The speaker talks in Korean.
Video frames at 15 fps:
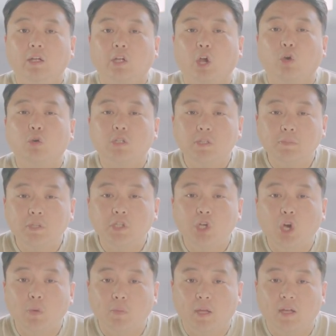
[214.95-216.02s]
결국 신비
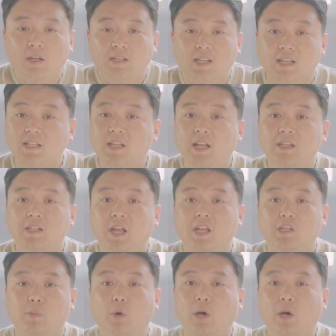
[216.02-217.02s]
체험이 자신의 인생에서